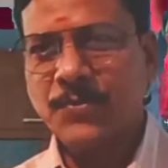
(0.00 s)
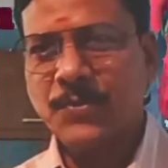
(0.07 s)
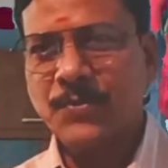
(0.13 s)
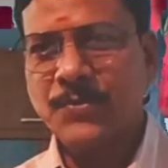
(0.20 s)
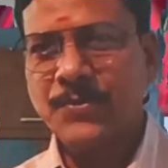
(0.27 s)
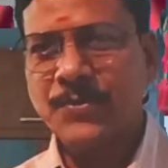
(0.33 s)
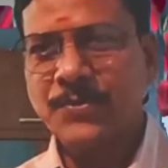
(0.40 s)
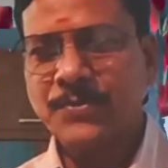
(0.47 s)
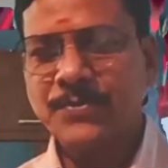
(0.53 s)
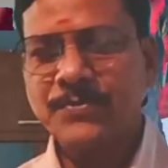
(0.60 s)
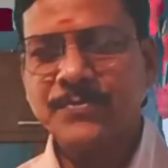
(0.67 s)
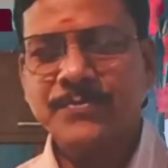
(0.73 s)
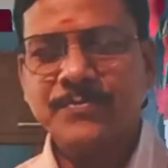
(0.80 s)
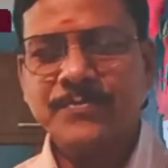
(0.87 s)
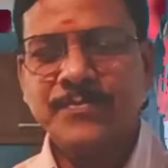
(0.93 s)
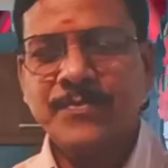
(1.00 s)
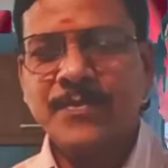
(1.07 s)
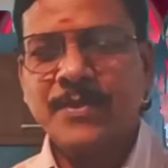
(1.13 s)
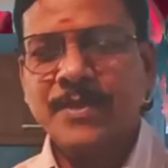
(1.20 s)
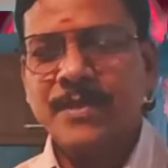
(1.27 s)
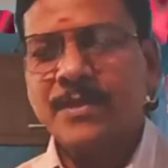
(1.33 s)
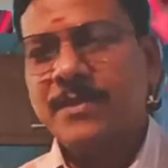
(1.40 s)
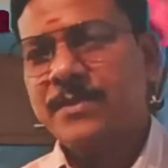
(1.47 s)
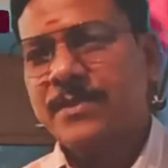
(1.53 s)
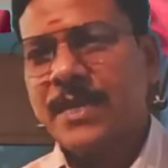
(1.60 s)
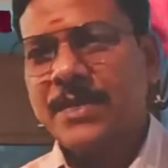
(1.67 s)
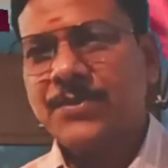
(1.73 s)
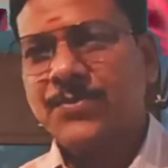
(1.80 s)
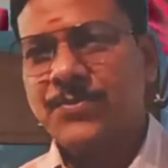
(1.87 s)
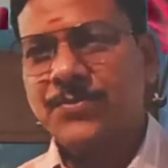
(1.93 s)
కోరుకుంటూ
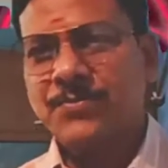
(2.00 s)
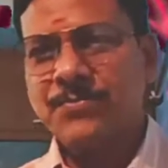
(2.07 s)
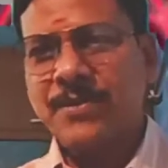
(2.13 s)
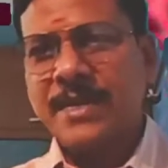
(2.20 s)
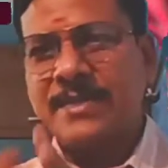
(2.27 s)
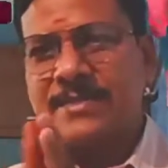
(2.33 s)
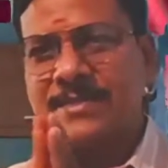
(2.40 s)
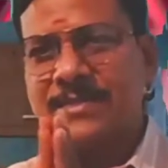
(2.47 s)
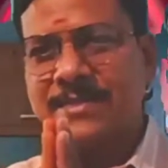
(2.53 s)
థ్యాంక్ యూ ఫ్రెండ్స్